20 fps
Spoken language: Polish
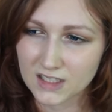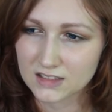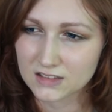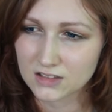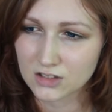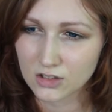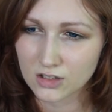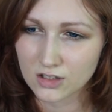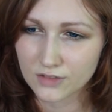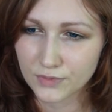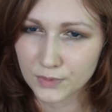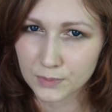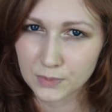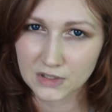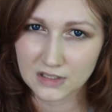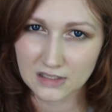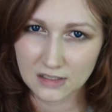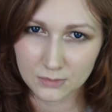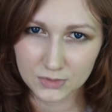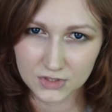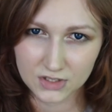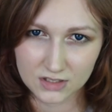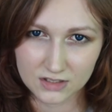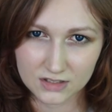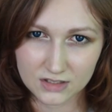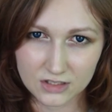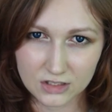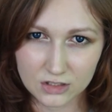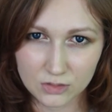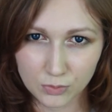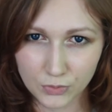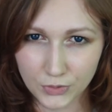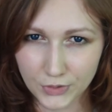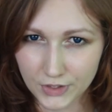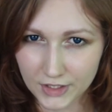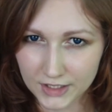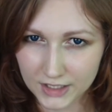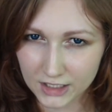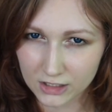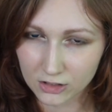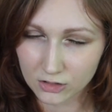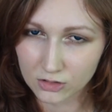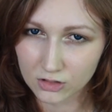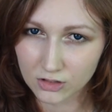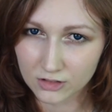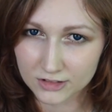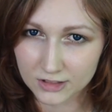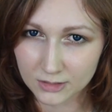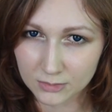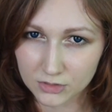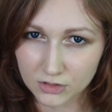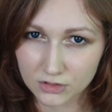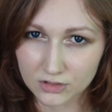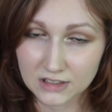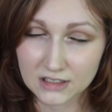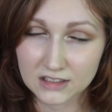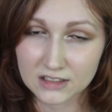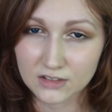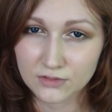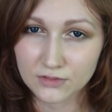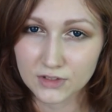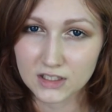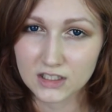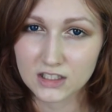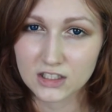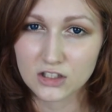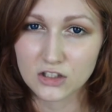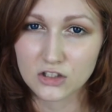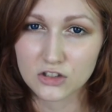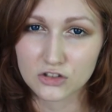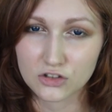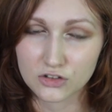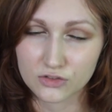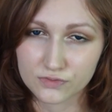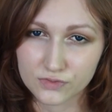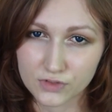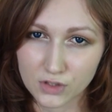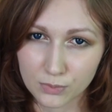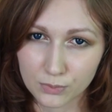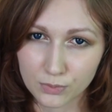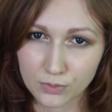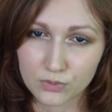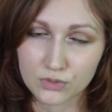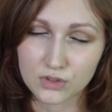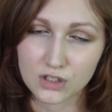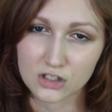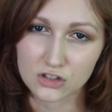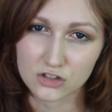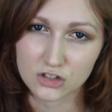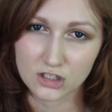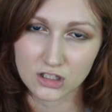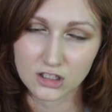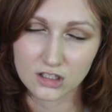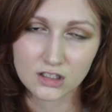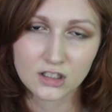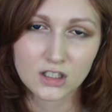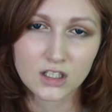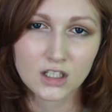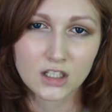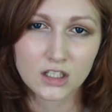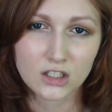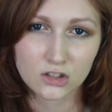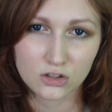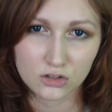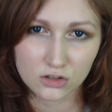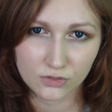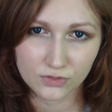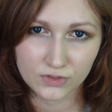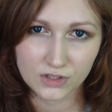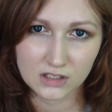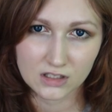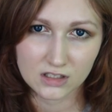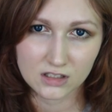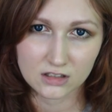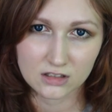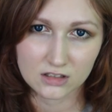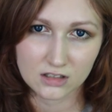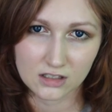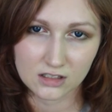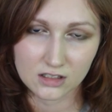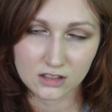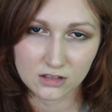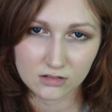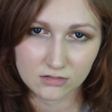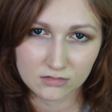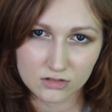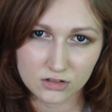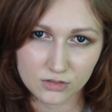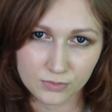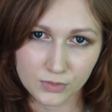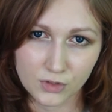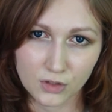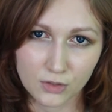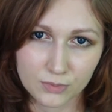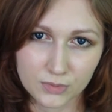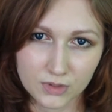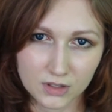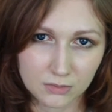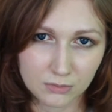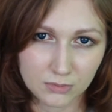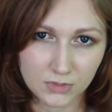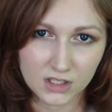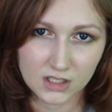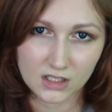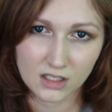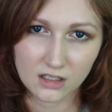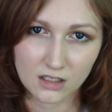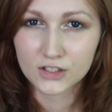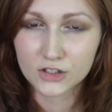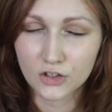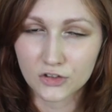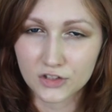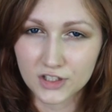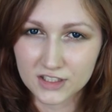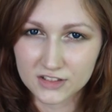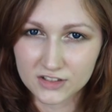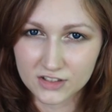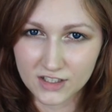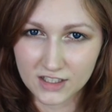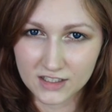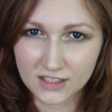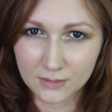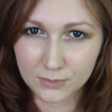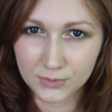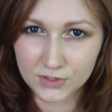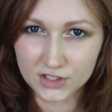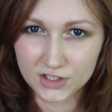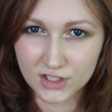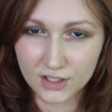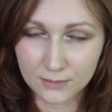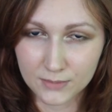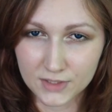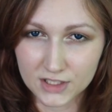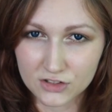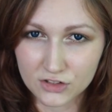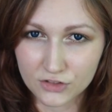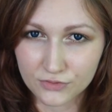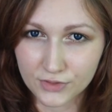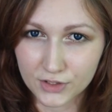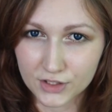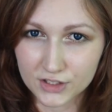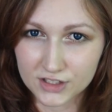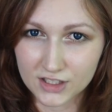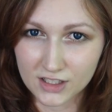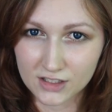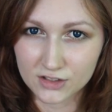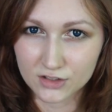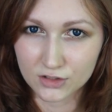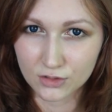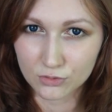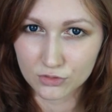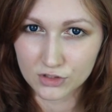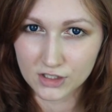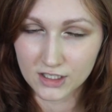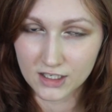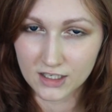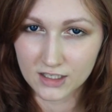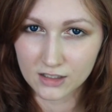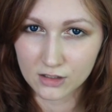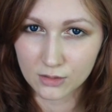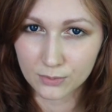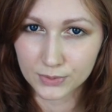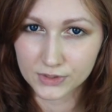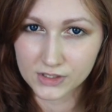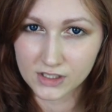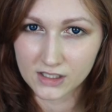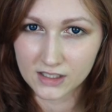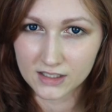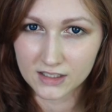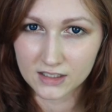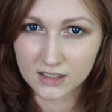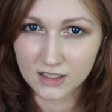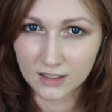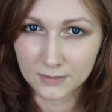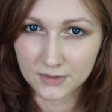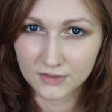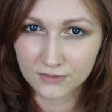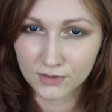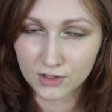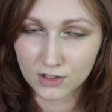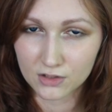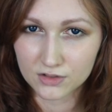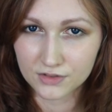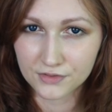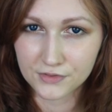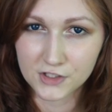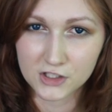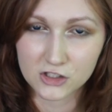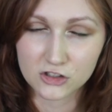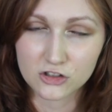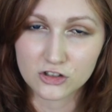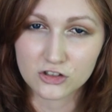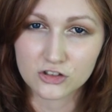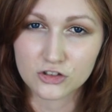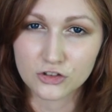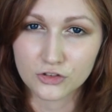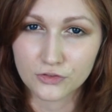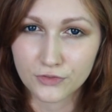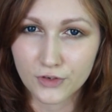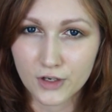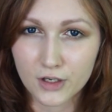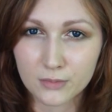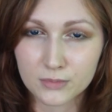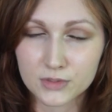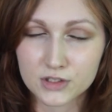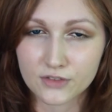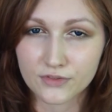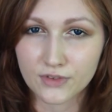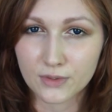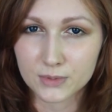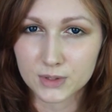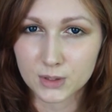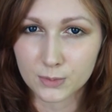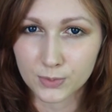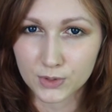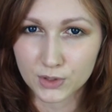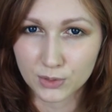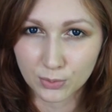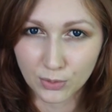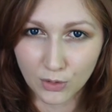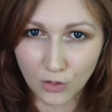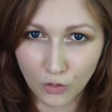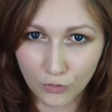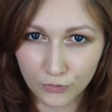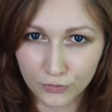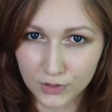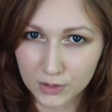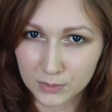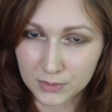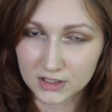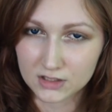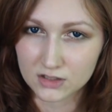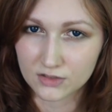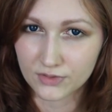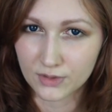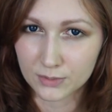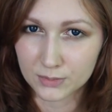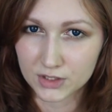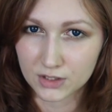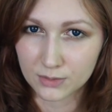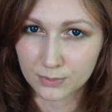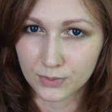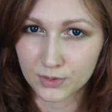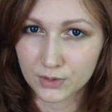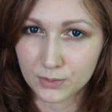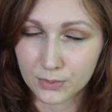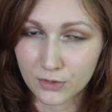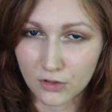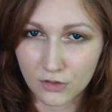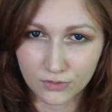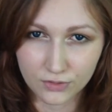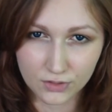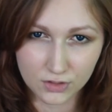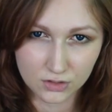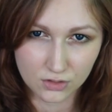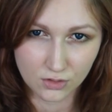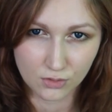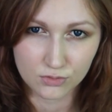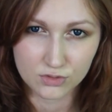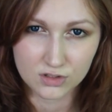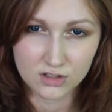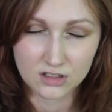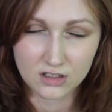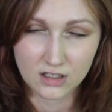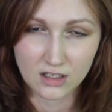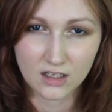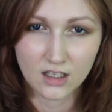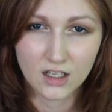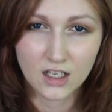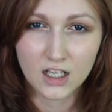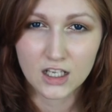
no, trochę wybijałam się z rytmu, a jak oglądam go na DVD czy w komputerze, no to wtedy tak szybko mi mija. Koniecznie napiszcie mi, czy wolicie książkę Harry'ego Pottera i Kamień Filozoficzny, czy film, co wam się podobało w filmie, co wam się podobało w książce,